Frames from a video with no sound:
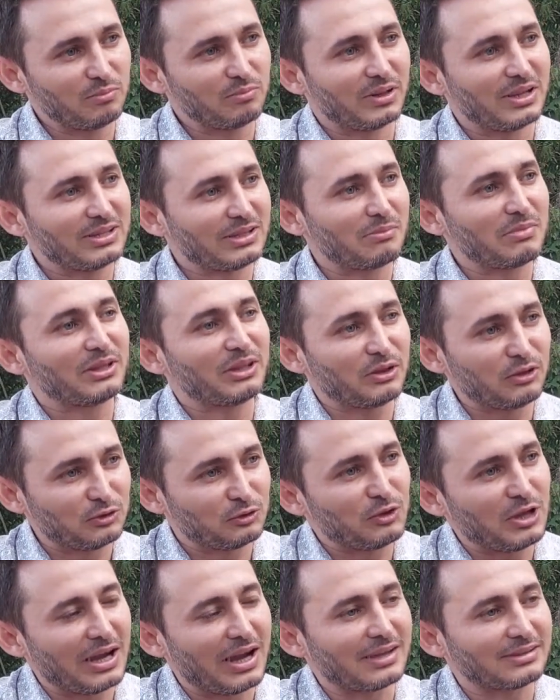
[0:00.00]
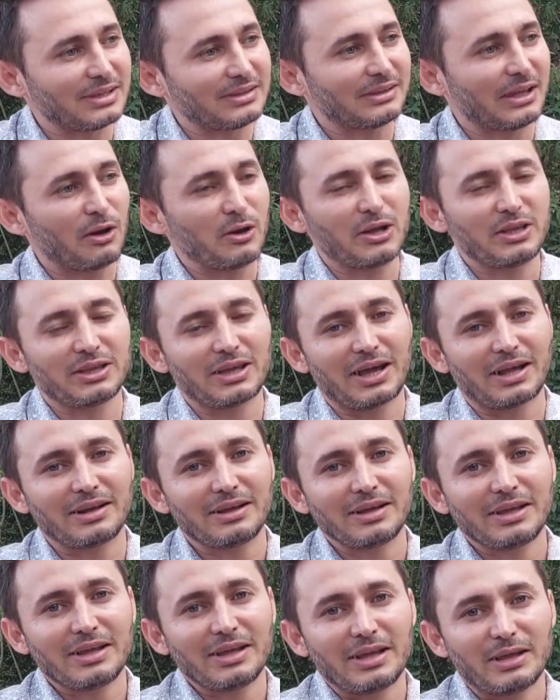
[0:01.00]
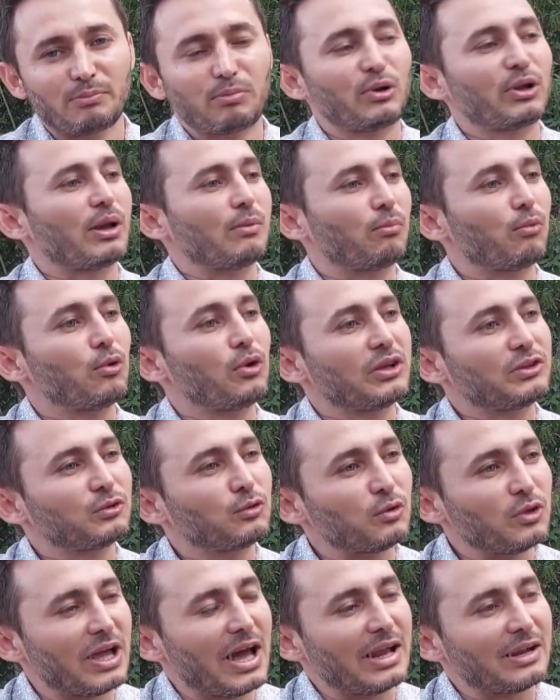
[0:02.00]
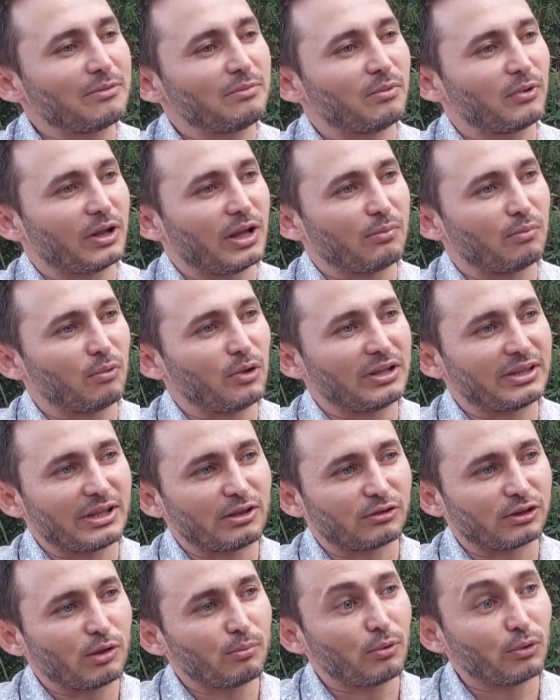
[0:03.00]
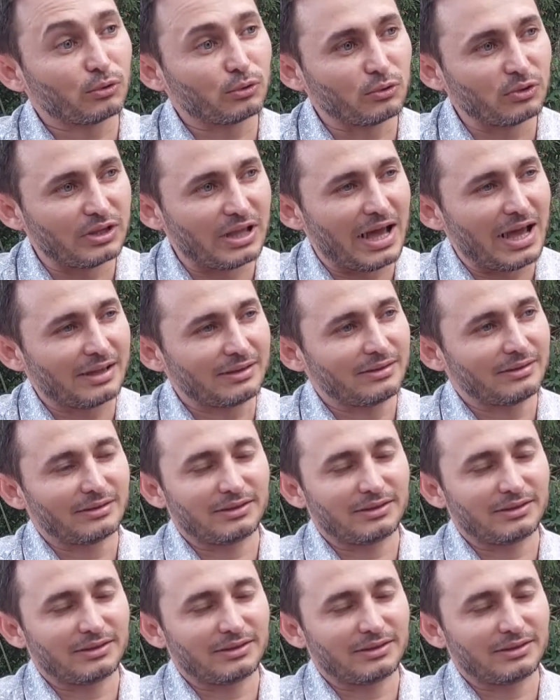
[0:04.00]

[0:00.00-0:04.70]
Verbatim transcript: Precisamente yo estoy acá sentado, Edgar, porque pude estudiar, porque pude tener una oportunidad.